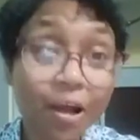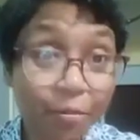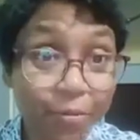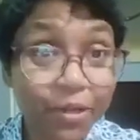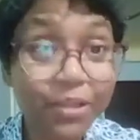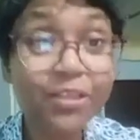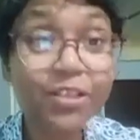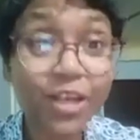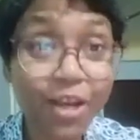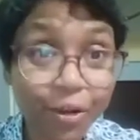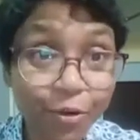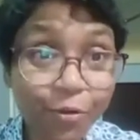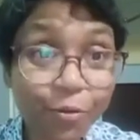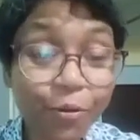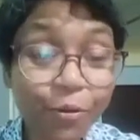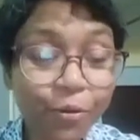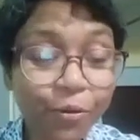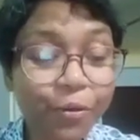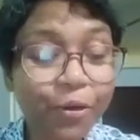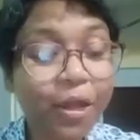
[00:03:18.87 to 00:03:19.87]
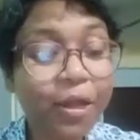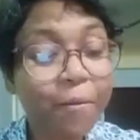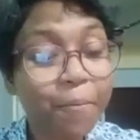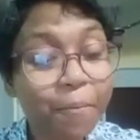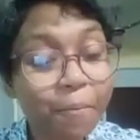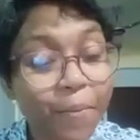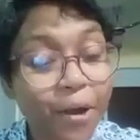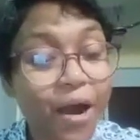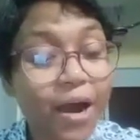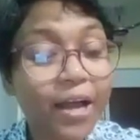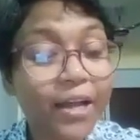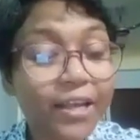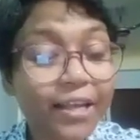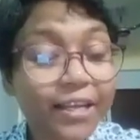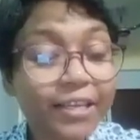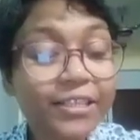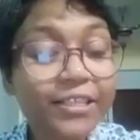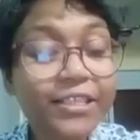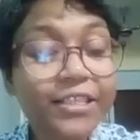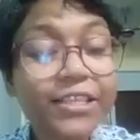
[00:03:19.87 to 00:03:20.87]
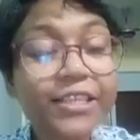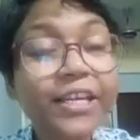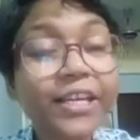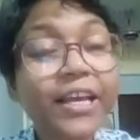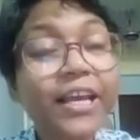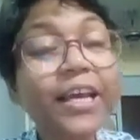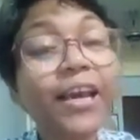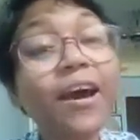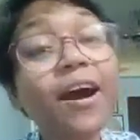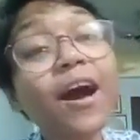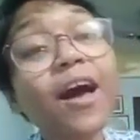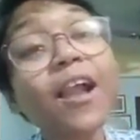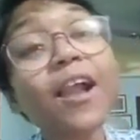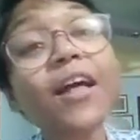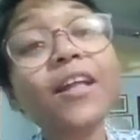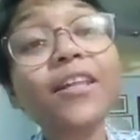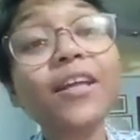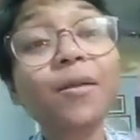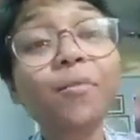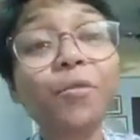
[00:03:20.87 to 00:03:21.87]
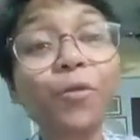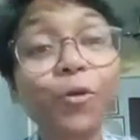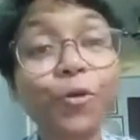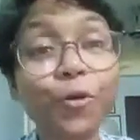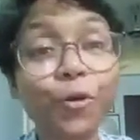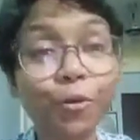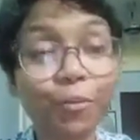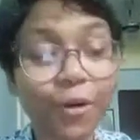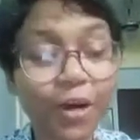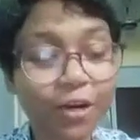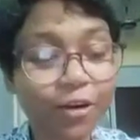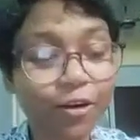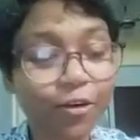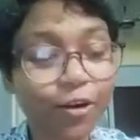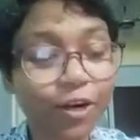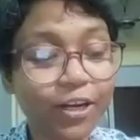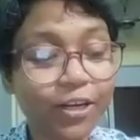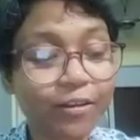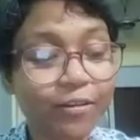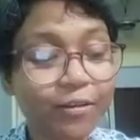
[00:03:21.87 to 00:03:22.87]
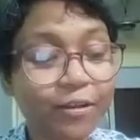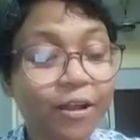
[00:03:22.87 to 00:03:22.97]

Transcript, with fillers: আবার জানো মায়ে ঝিয়ে আলাদা মঙ্গলবার করে